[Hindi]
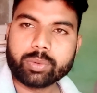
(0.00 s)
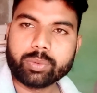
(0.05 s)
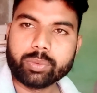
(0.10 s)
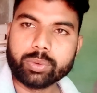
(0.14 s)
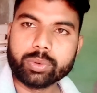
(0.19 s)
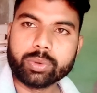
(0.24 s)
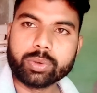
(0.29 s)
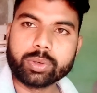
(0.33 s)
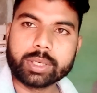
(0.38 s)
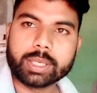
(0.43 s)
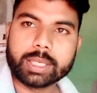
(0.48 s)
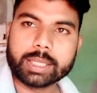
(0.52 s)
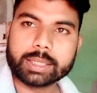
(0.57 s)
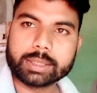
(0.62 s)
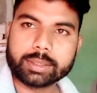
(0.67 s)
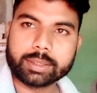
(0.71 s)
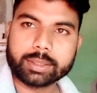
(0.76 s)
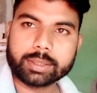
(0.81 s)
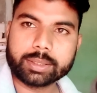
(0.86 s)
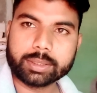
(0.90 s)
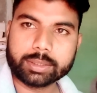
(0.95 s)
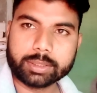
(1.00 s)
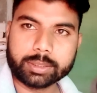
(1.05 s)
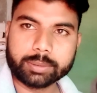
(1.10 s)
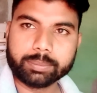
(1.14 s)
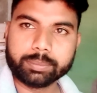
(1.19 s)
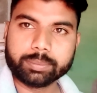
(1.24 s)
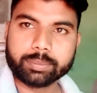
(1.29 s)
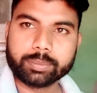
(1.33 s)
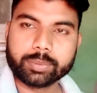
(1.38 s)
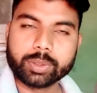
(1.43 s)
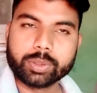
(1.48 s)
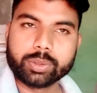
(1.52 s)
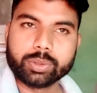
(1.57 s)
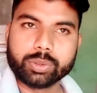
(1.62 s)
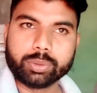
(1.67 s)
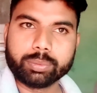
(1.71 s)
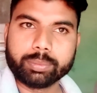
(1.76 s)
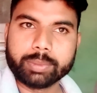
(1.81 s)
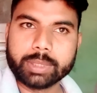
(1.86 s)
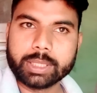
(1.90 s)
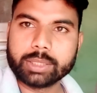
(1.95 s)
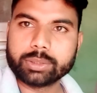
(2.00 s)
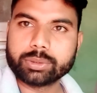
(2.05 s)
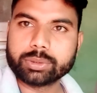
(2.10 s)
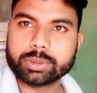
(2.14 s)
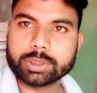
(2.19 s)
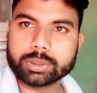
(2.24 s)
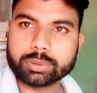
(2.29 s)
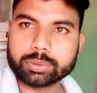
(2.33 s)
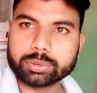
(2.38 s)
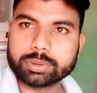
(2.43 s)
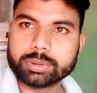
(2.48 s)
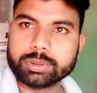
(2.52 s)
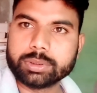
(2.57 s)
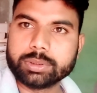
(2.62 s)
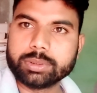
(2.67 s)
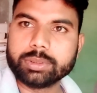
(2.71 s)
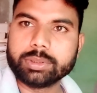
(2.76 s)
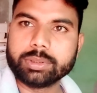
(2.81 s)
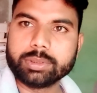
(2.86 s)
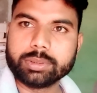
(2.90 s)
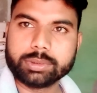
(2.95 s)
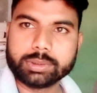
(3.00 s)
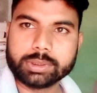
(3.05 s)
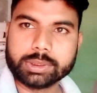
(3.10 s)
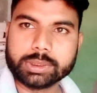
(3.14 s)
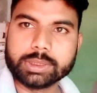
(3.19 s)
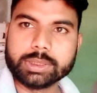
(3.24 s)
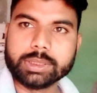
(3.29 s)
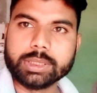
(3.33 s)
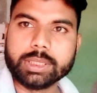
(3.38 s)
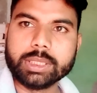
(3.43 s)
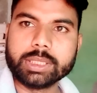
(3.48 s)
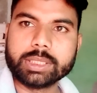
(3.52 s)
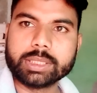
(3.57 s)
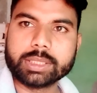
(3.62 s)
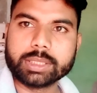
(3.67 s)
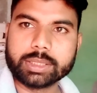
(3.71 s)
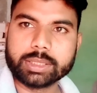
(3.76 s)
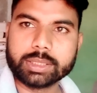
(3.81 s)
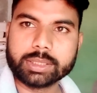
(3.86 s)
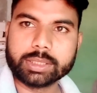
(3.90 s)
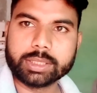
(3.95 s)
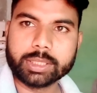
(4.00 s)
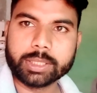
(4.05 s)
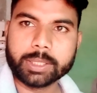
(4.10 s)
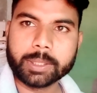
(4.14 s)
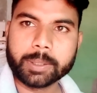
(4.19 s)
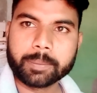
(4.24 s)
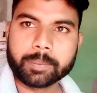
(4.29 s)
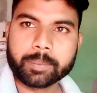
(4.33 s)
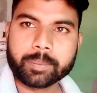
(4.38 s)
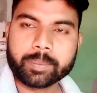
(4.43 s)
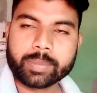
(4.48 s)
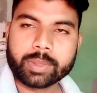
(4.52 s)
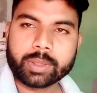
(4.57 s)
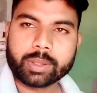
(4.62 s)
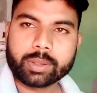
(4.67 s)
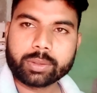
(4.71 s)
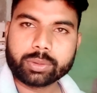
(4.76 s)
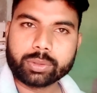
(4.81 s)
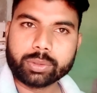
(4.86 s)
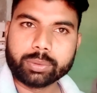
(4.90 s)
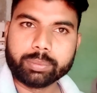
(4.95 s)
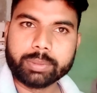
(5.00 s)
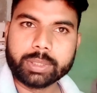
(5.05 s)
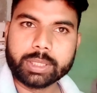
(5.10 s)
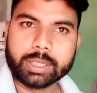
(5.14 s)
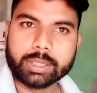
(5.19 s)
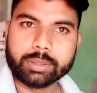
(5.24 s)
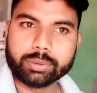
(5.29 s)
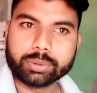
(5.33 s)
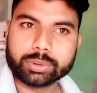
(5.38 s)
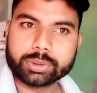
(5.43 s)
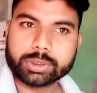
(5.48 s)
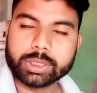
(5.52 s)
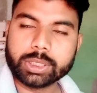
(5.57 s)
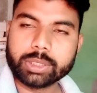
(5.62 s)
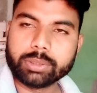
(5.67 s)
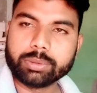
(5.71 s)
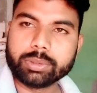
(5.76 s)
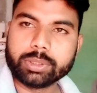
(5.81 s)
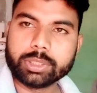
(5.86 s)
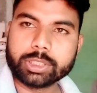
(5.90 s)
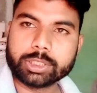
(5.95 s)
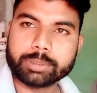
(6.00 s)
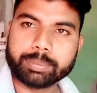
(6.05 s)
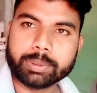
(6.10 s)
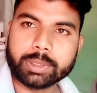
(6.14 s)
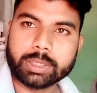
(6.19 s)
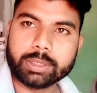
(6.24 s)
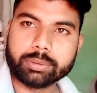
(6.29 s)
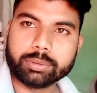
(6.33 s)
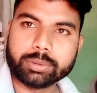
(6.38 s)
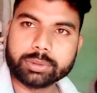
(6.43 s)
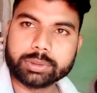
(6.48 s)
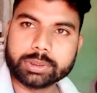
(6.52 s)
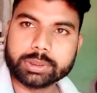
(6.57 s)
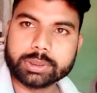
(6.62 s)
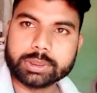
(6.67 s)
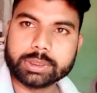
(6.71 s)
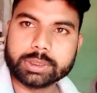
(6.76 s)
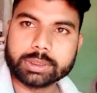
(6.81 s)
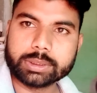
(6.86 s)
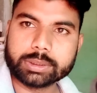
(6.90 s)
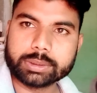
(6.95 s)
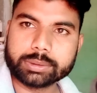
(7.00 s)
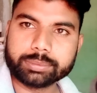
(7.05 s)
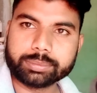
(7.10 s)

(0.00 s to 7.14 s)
वो हो गया था ख़त्म तो मैंने सोचा कुछ चीज़ें डिलीट कर देते हैं तो मैंने वो सेव होने से पहले वो चीज़ें